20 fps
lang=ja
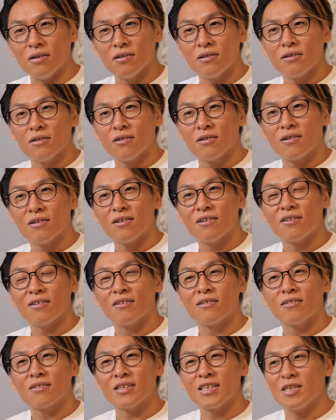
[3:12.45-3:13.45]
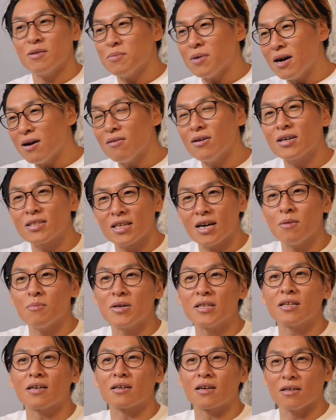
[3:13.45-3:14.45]
ああ、なるほど。今は
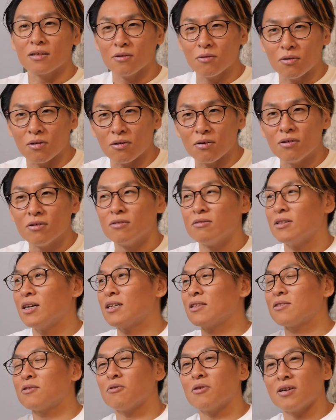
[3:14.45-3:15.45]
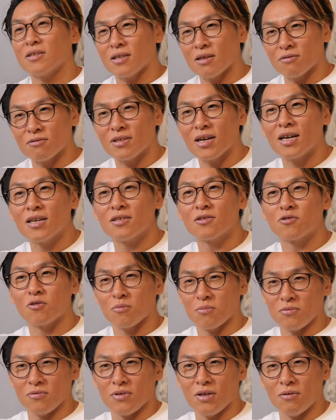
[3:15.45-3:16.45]
ダメだけど、なんとかなる、大
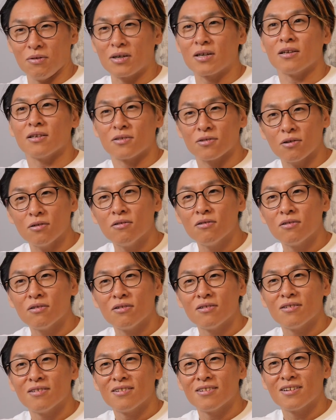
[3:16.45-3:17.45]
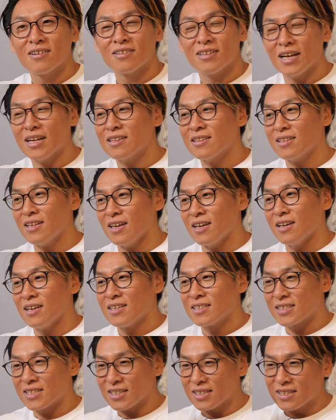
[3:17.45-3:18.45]
丈夫なわけでしょ？はい、はい、はいはいはい。なんで、
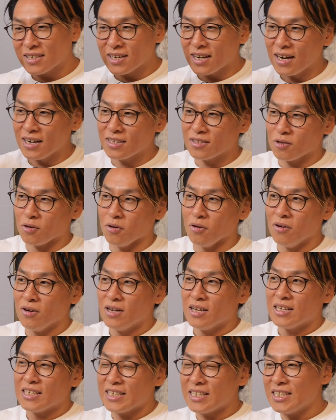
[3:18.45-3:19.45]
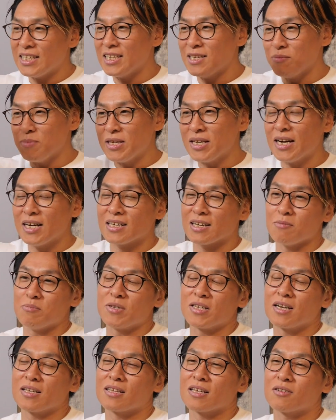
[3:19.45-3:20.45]
しっかりと、いい未来が
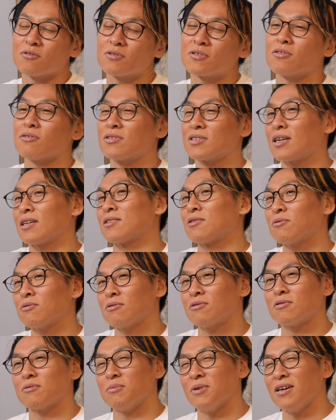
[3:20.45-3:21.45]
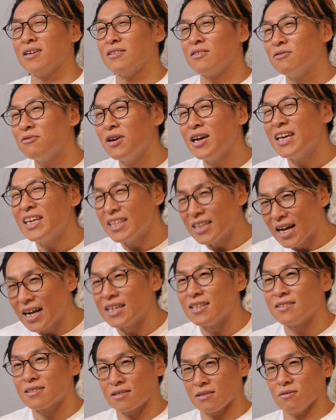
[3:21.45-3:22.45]
見れてる人しかその言葉は言え
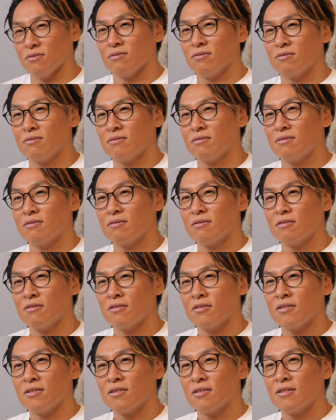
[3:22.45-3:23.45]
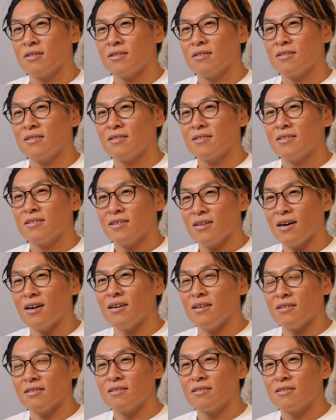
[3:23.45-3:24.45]
ないんですよ。ああ、確かに確かに。言
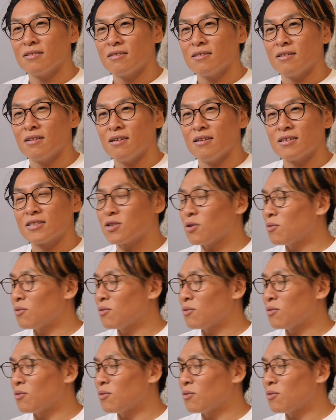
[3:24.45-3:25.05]
われてみればそうですね。